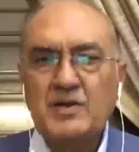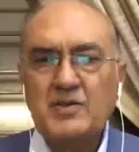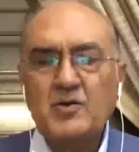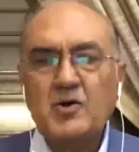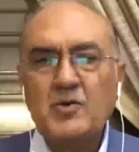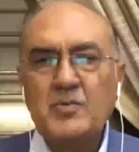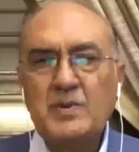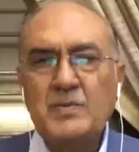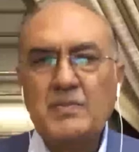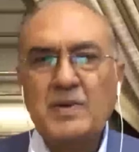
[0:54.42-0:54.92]

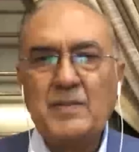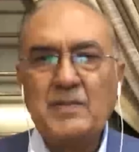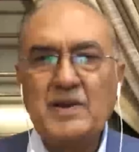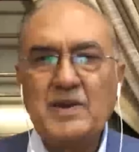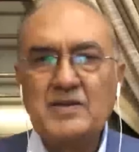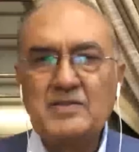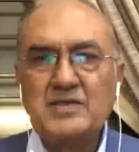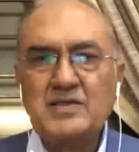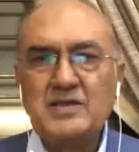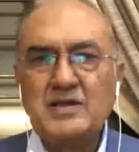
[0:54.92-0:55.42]
और भी
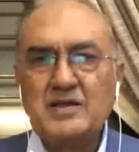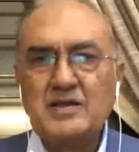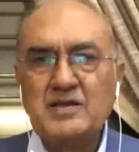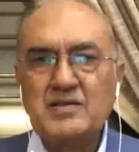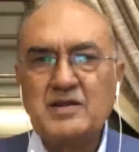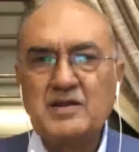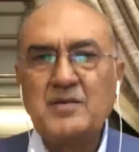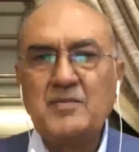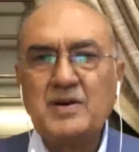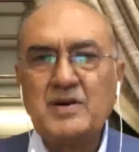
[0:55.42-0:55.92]
मामला थे
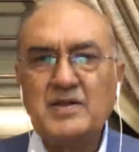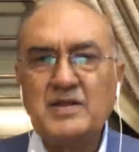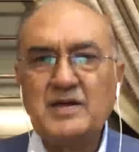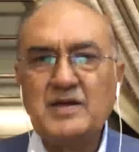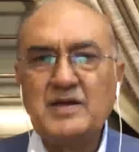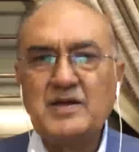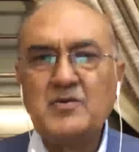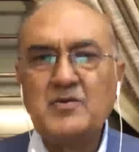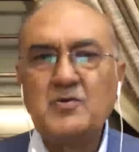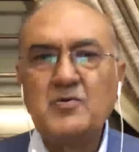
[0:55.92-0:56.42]
इस्लामाबाद
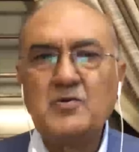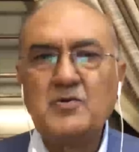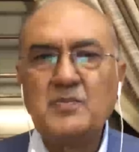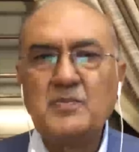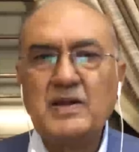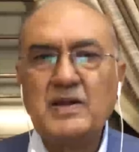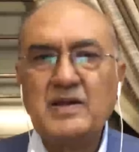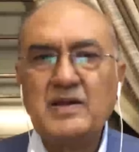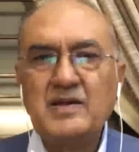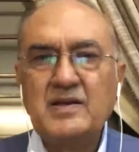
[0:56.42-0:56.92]
हाई कोर्ट
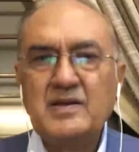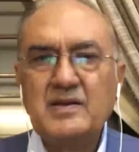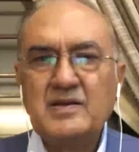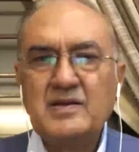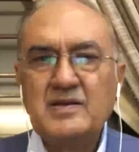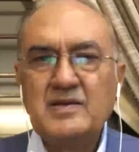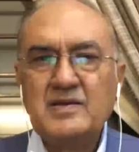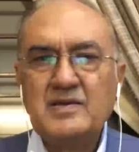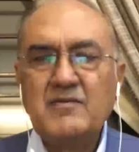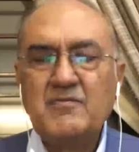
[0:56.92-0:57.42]
में
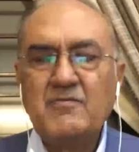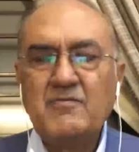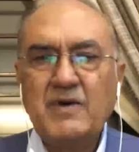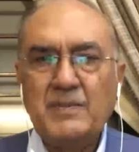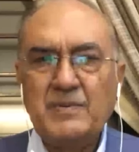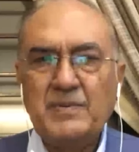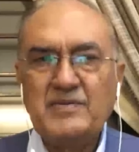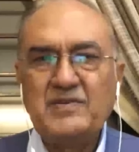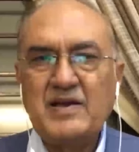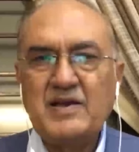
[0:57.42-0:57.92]
जब
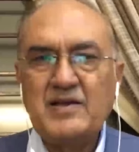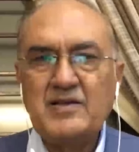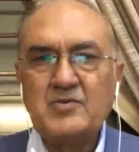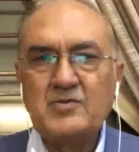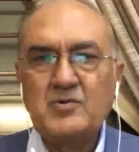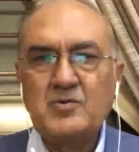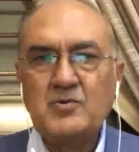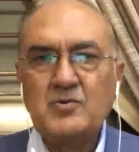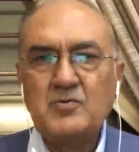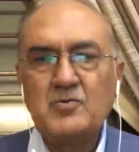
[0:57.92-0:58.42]
वापस आए
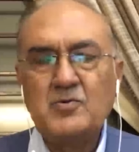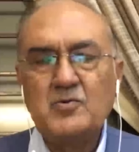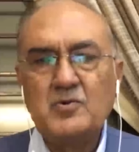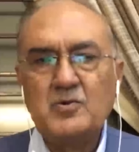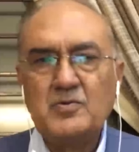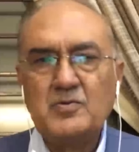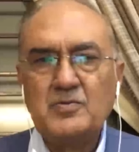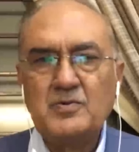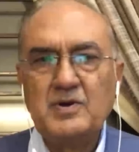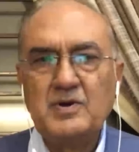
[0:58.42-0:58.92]
तो
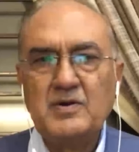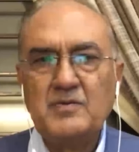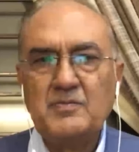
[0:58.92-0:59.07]
उनको